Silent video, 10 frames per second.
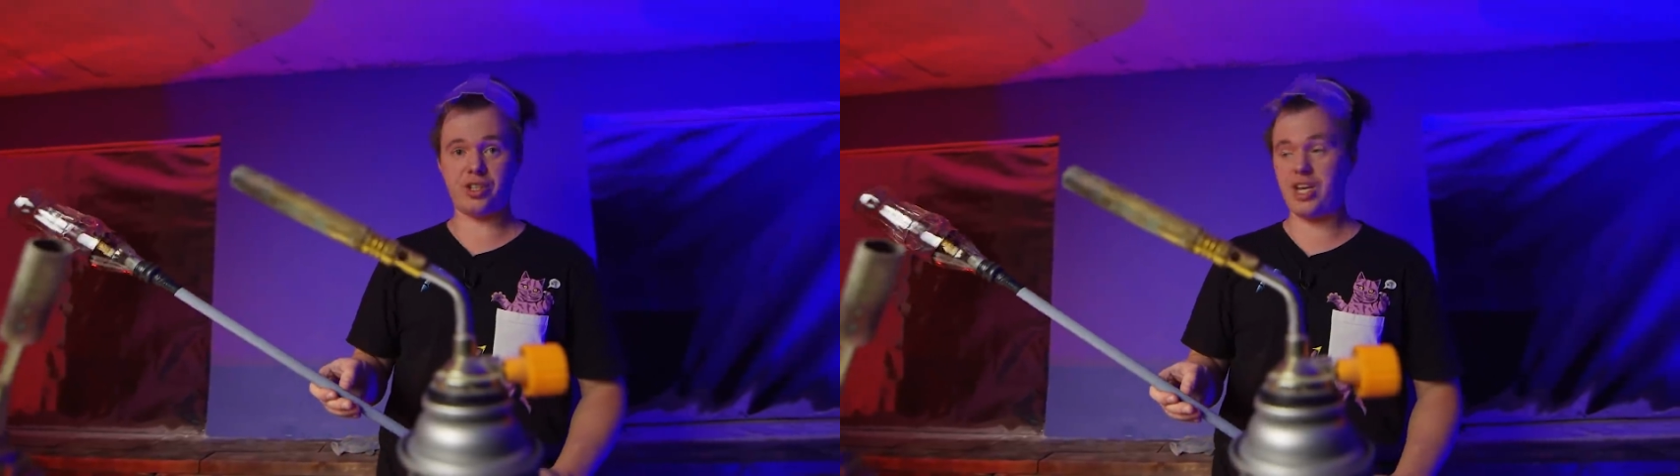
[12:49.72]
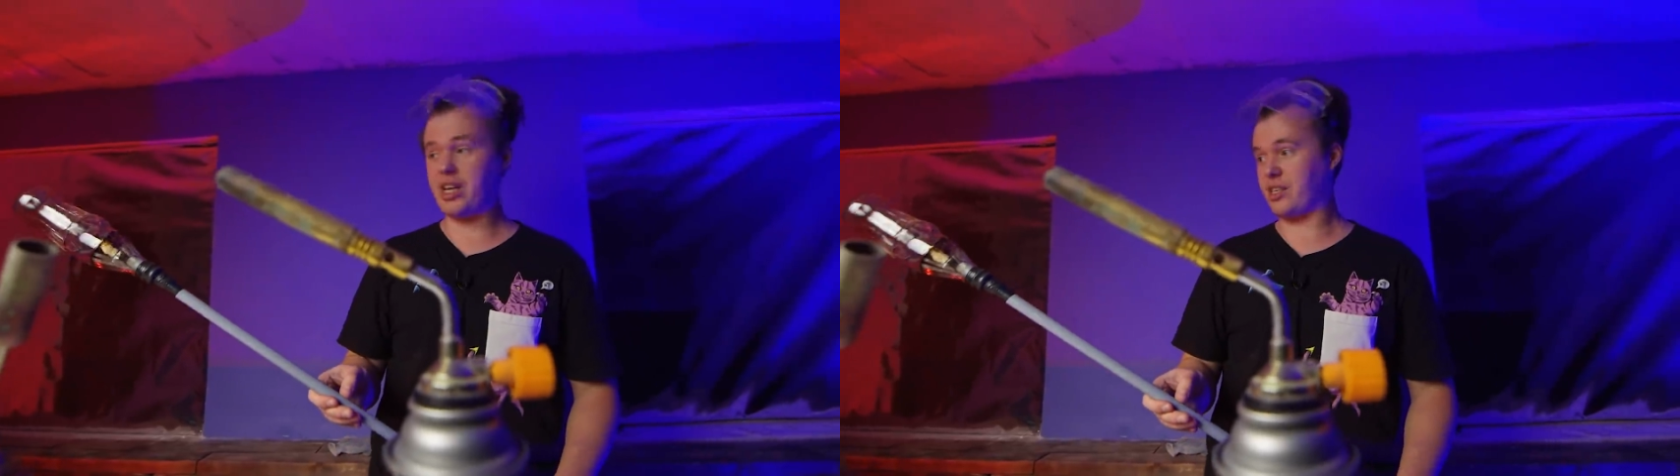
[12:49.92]

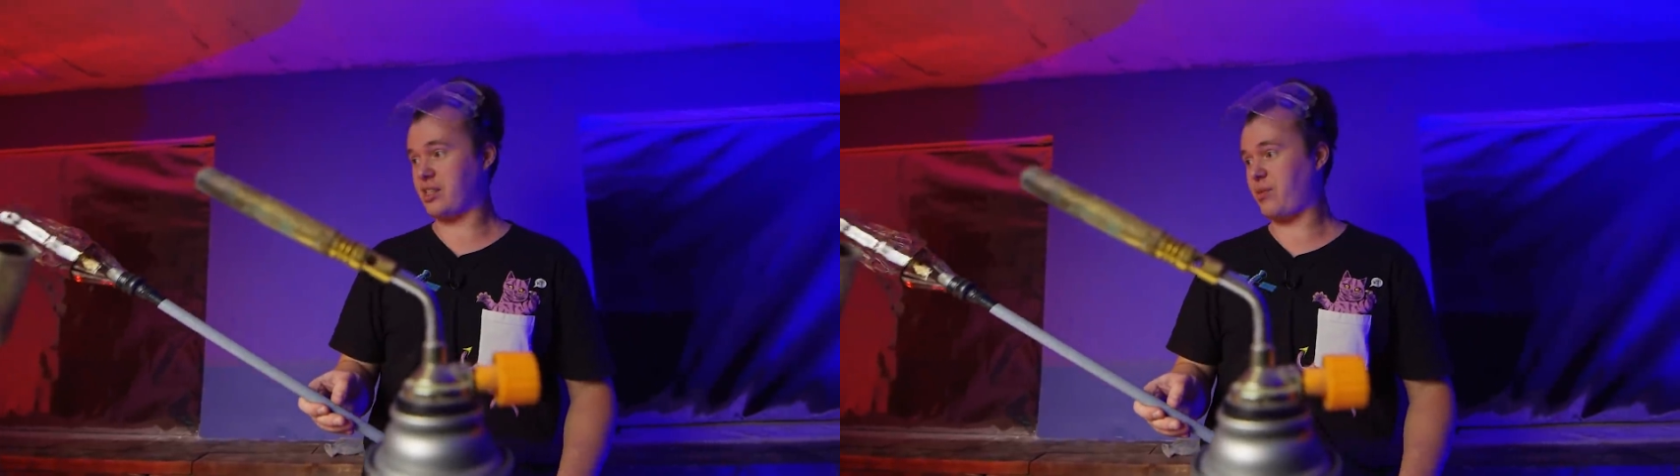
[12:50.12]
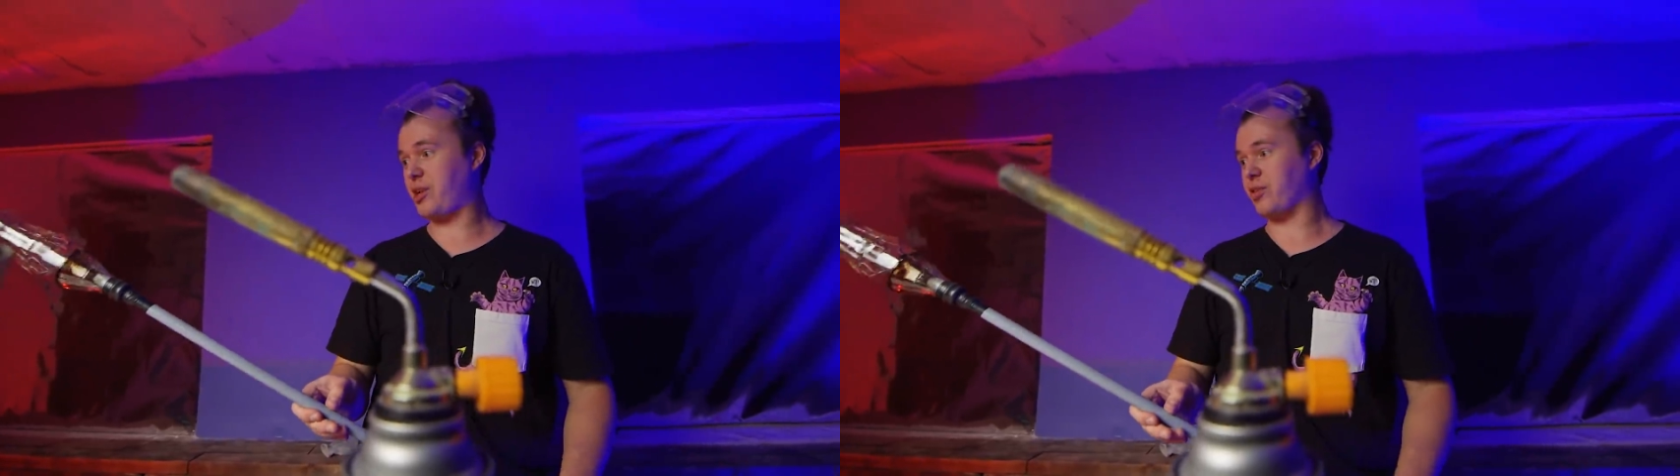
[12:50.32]
чернеть, я
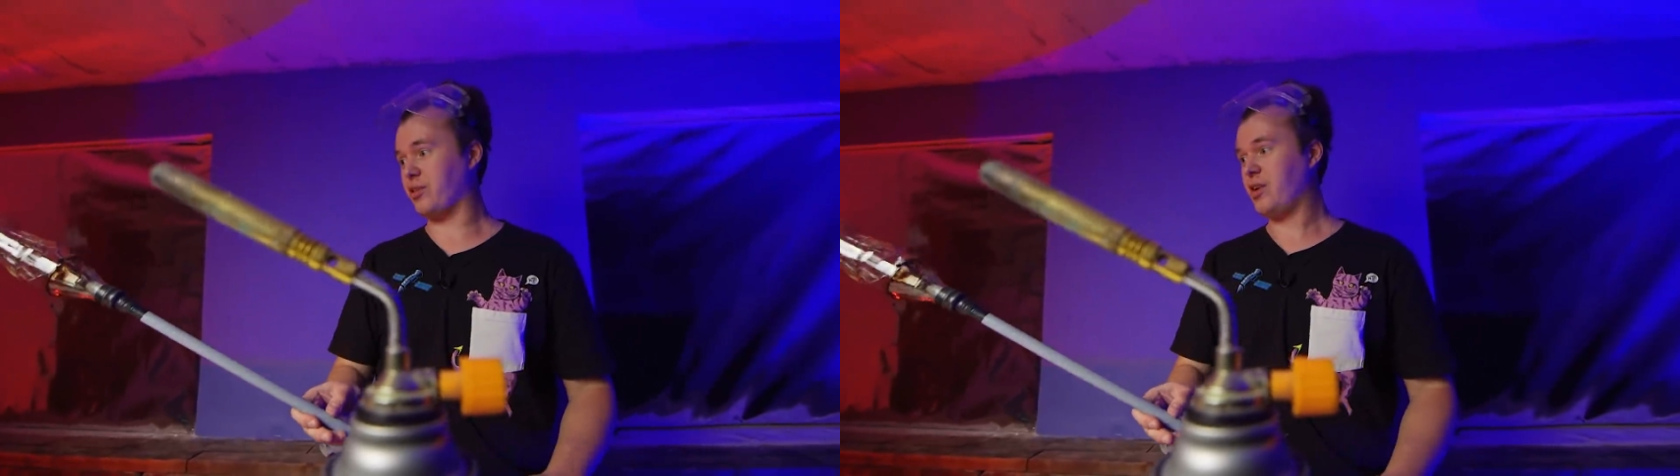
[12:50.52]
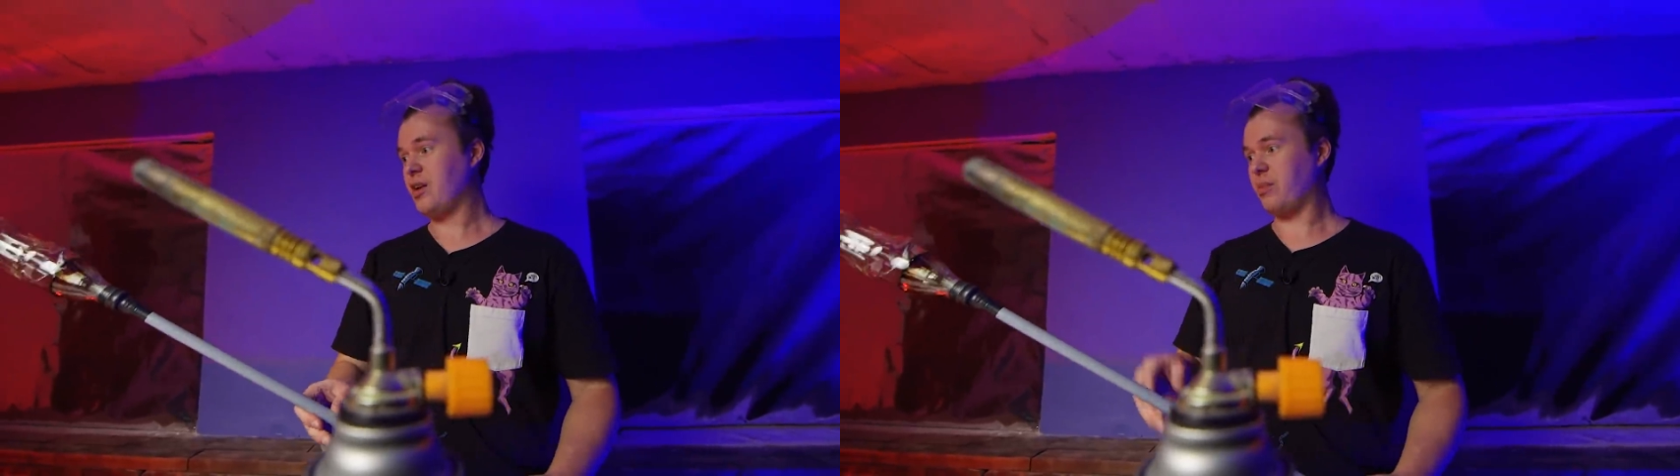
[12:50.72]

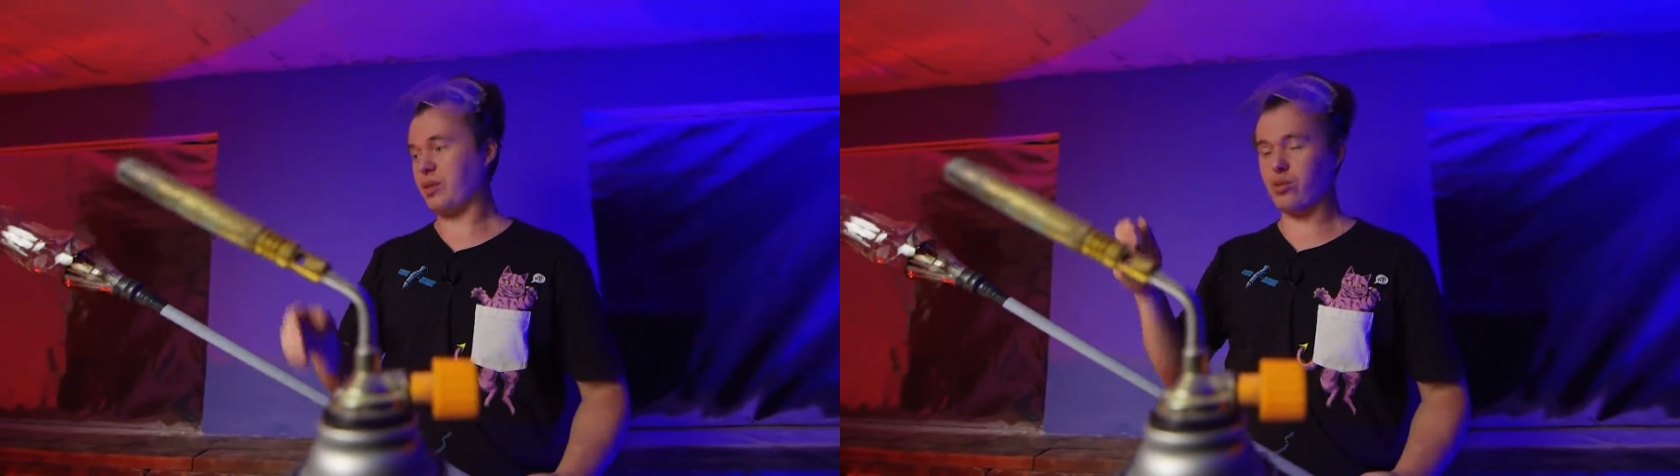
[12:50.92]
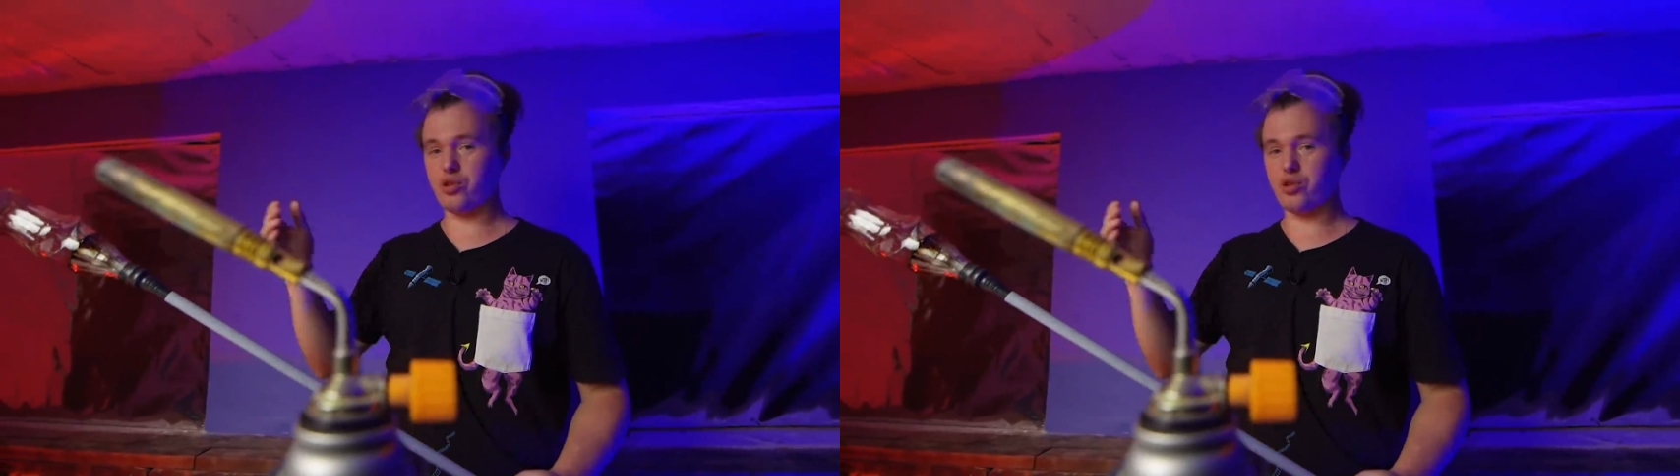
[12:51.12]
заметил, потому